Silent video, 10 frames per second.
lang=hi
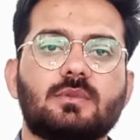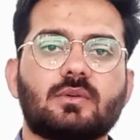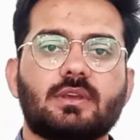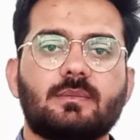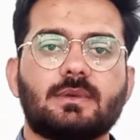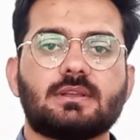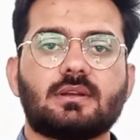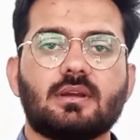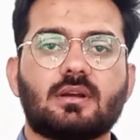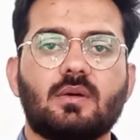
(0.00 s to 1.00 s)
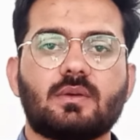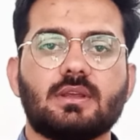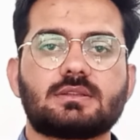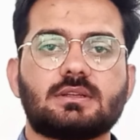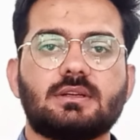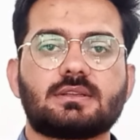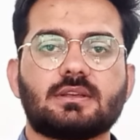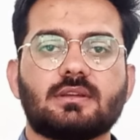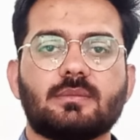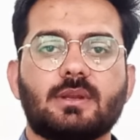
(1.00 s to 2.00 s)
तोकीर मज़र है क्राउन रियल स्टेट
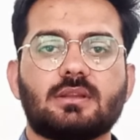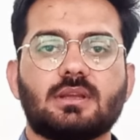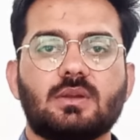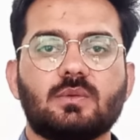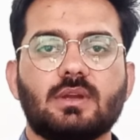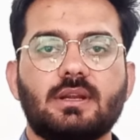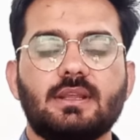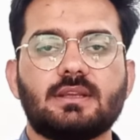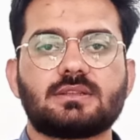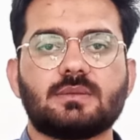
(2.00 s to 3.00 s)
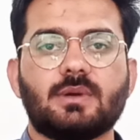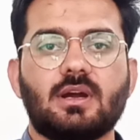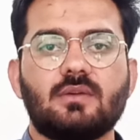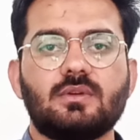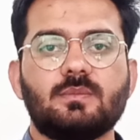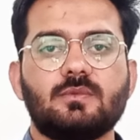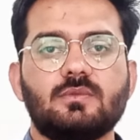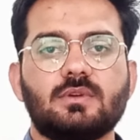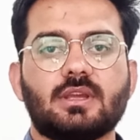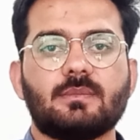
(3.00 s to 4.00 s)
से मेरा ताल्लुक है डी एच ए
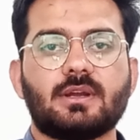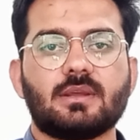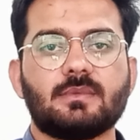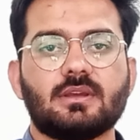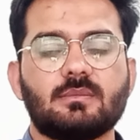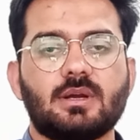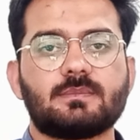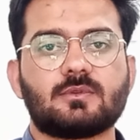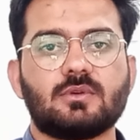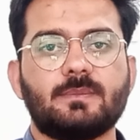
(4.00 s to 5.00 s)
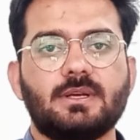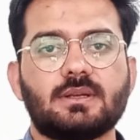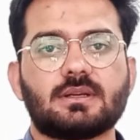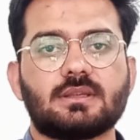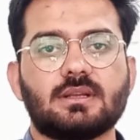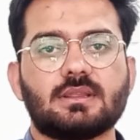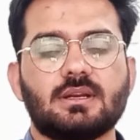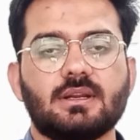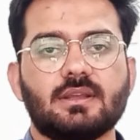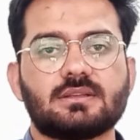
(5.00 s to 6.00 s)
बहावलपुर के बारे में हम आपको अपडेट करते रहते
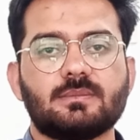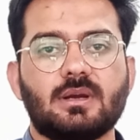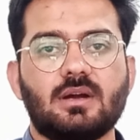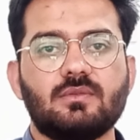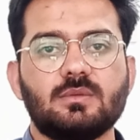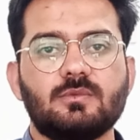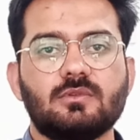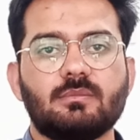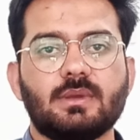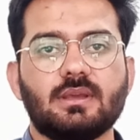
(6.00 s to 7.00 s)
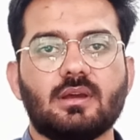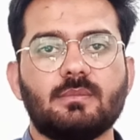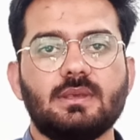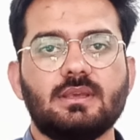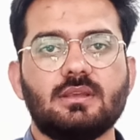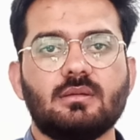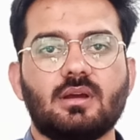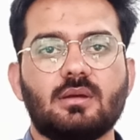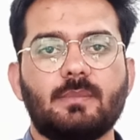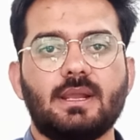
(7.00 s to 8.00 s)
हैं डी एच ए बहावलपुर में अभी
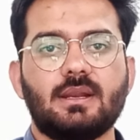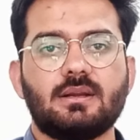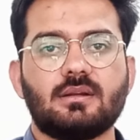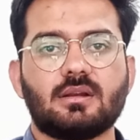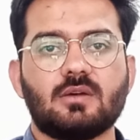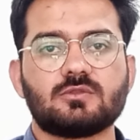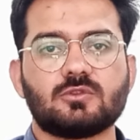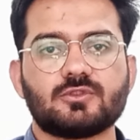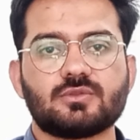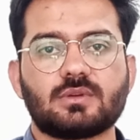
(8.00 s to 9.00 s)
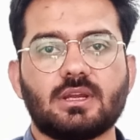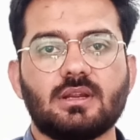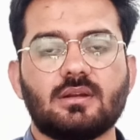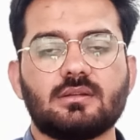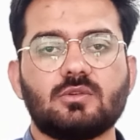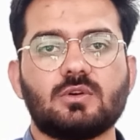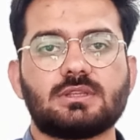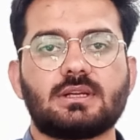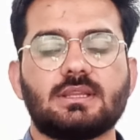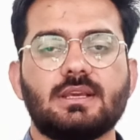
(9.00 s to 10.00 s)
बैलेट अनाउंस हो चुका है
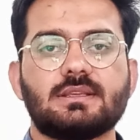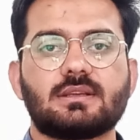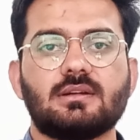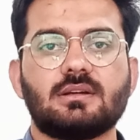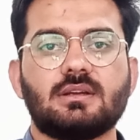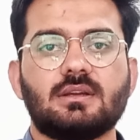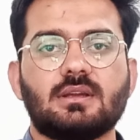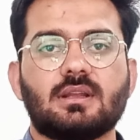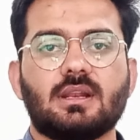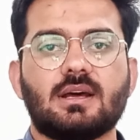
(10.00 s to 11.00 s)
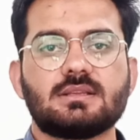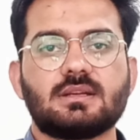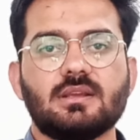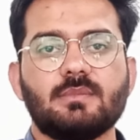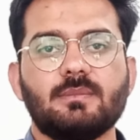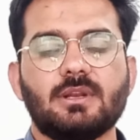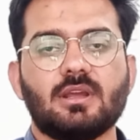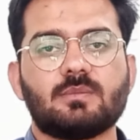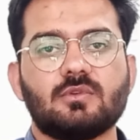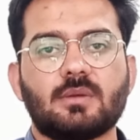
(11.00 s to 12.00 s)
2023 का लास्ट टाइम भी मैंने
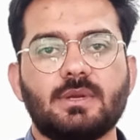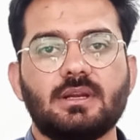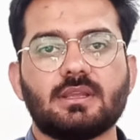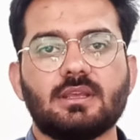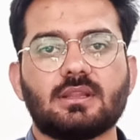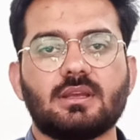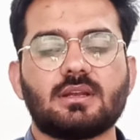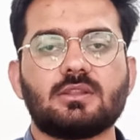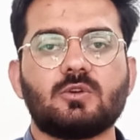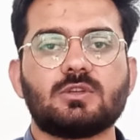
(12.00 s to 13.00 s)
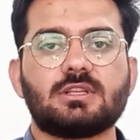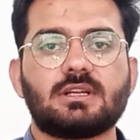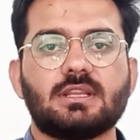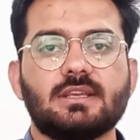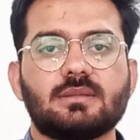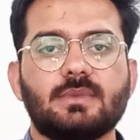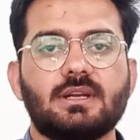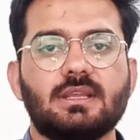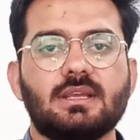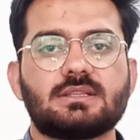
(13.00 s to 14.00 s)
आपको अपडेट किया था कि 2023 में
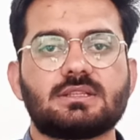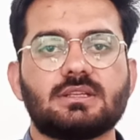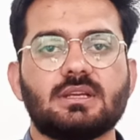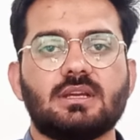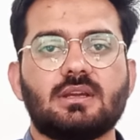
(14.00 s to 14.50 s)
डी एच ए